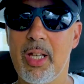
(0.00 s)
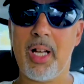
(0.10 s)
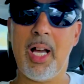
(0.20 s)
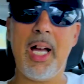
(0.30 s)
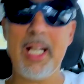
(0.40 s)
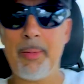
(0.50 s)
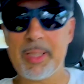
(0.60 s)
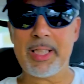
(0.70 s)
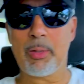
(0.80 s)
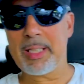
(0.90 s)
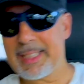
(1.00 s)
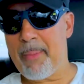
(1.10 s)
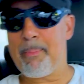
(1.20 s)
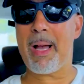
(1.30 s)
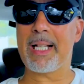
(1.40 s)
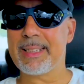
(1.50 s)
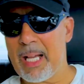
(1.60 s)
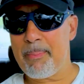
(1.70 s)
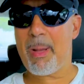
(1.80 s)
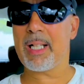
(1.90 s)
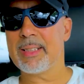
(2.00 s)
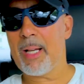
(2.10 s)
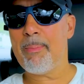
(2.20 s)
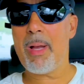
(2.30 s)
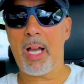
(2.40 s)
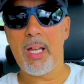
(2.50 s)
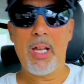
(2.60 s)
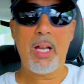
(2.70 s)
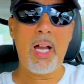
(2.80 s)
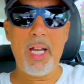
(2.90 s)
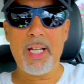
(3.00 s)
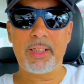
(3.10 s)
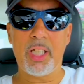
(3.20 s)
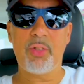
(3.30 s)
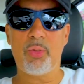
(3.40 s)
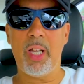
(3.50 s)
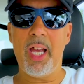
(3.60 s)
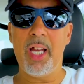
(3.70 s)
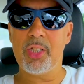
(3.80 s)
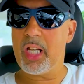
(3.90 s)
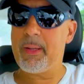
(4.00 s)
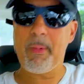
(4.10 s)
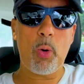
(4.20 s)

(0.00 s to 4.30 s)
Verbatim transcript: أه، انا بديت كنتعمق كنتعمق كنتعمق انا اكتشفت واحد الحاجه اللي ما